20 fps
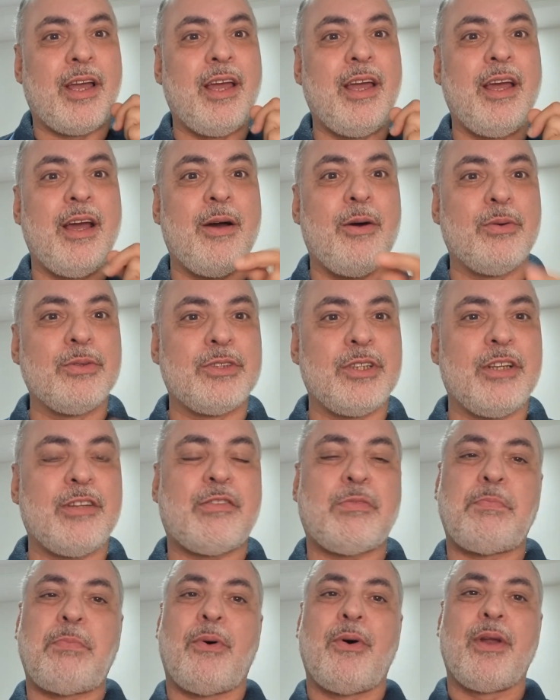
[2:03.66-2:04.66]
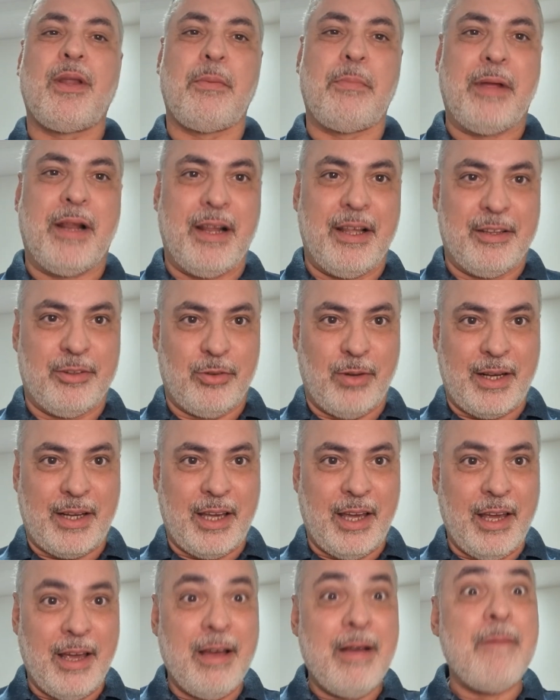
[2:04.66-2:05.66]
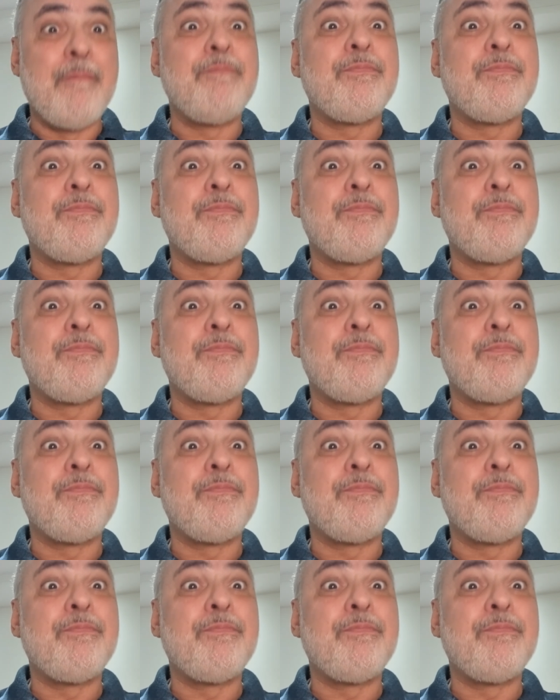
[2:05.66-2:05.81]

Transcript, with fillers: que eu disponibilizo aqui,